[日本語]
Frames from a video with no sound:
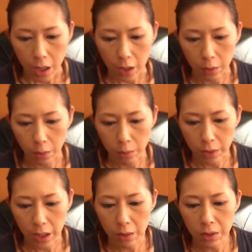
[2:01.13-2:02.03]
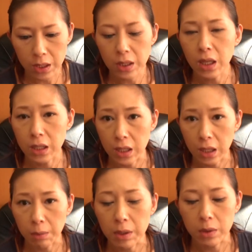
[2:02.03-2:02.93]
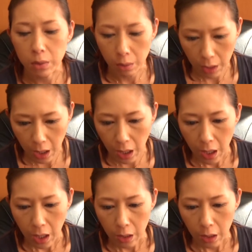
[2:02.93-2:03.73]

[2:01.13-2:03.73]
えっと、無形の資産になりすので、